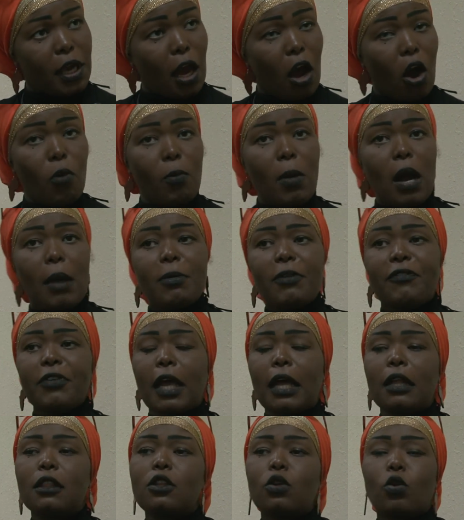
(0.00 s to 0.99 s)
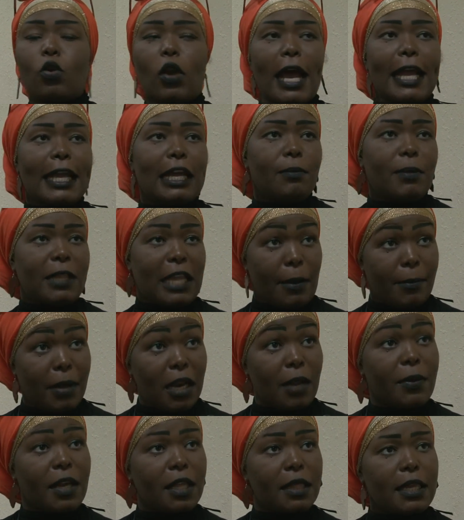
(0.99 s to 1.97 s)
او ما بيقدروا الحاجه اللي بتعملها
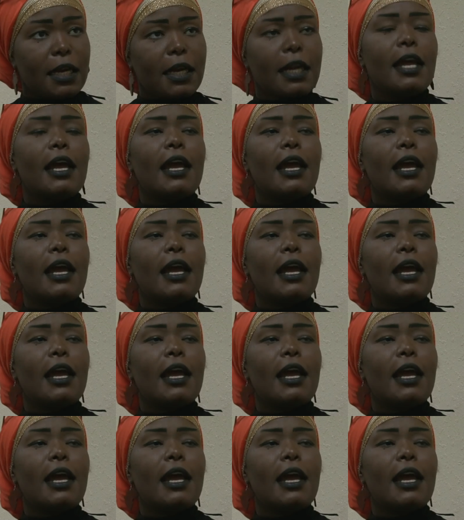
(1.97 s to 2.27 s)
بيدك